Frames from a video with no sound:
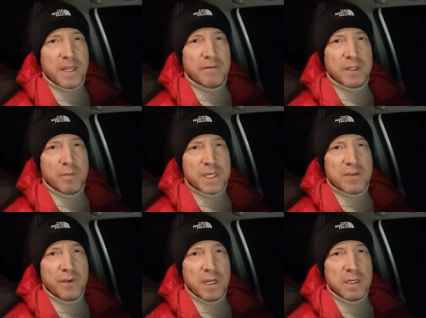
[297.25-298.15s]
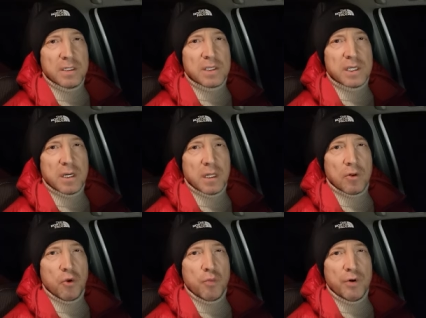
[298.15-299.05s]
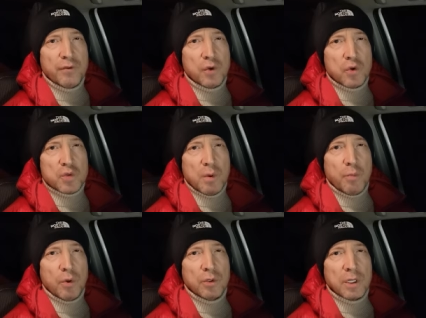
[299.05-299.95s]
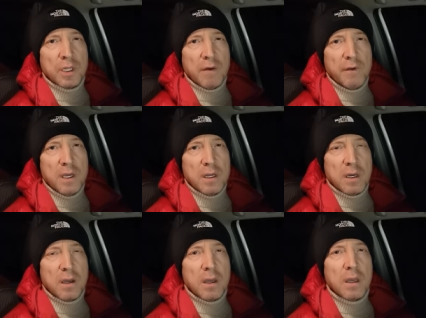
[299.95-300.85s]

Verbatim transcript: в атмосфере, где царят любовь, дружба, полное доверие